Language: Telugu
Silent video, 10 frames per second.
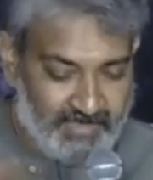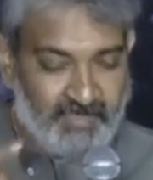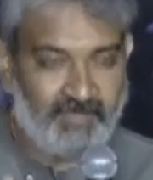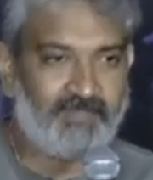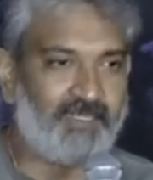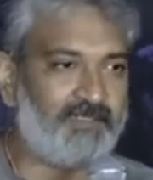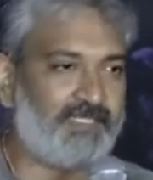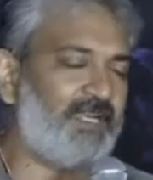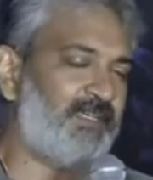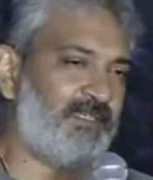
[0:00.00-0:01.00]
డిస్కవరింగ్
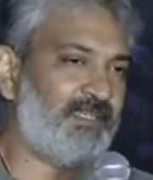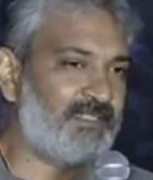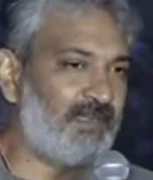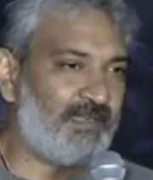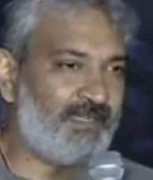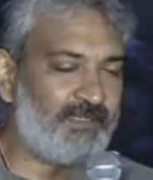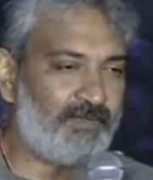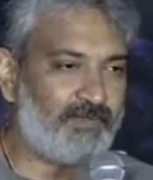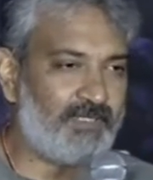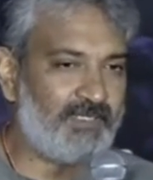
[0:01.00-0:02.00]
చాలా
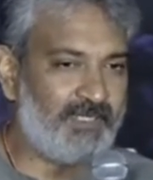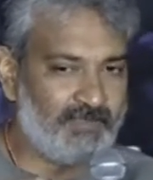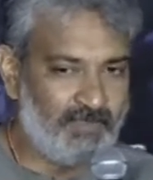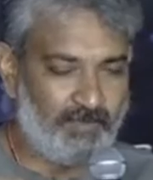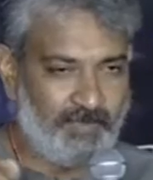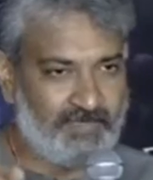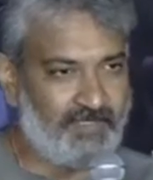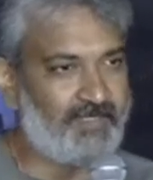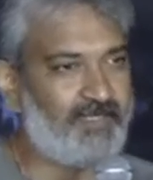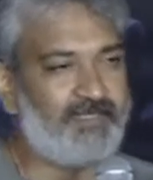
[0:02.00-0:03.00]
ఎగ్జిలరేటింగ్గా ఉంటుంది అందులో
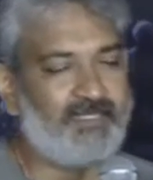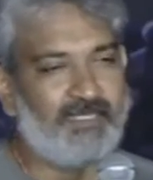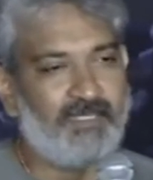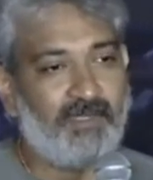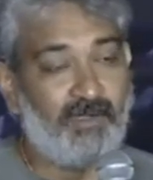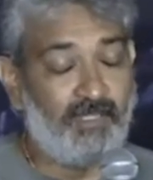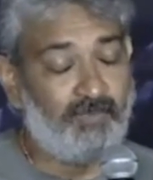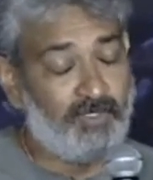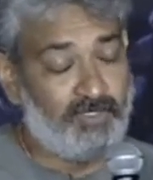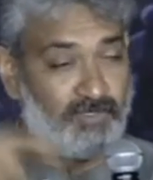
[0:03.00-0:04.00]
పెద్దన్న
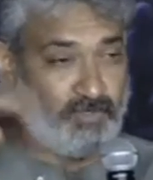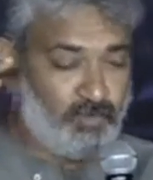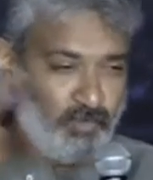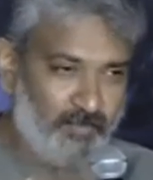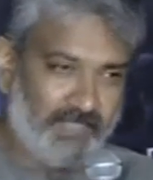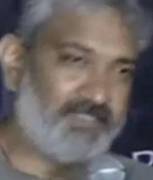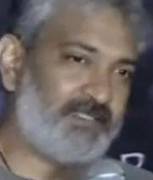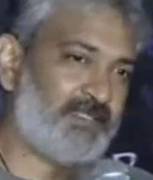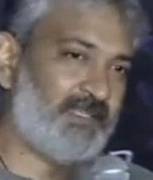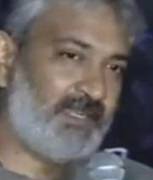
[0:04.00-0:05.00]
ఆల్మోస్ట్ టూ
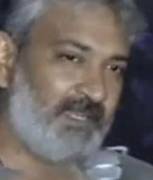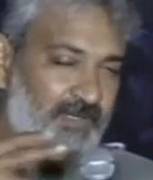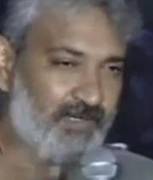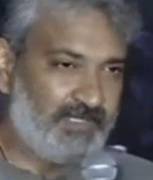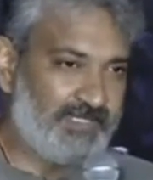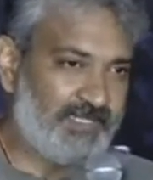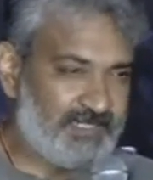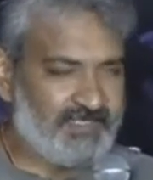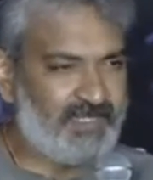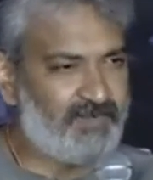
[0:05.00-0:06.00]
మంత్స్ రీ రికార్డింగ్
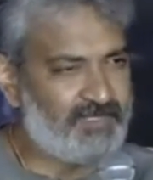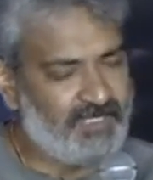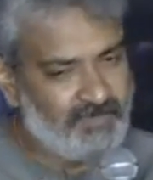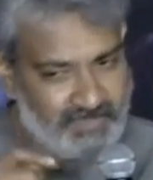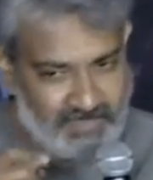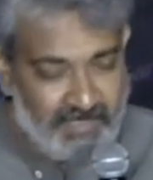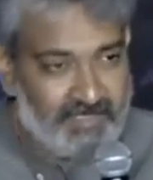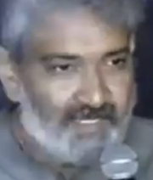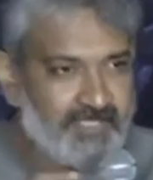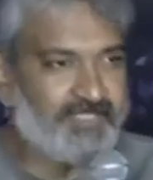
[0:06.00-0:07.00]
చేసిన తర్వాత హీ వాజ్
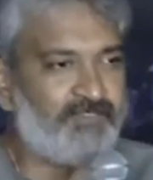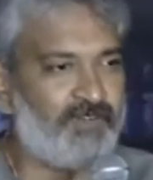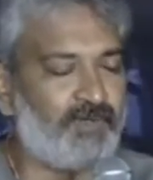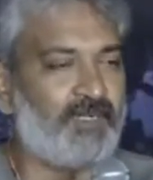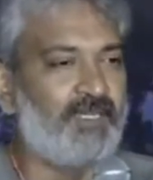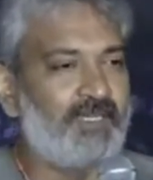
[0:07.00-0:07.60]
స్టిల్ సర్చింగ్ ఫర్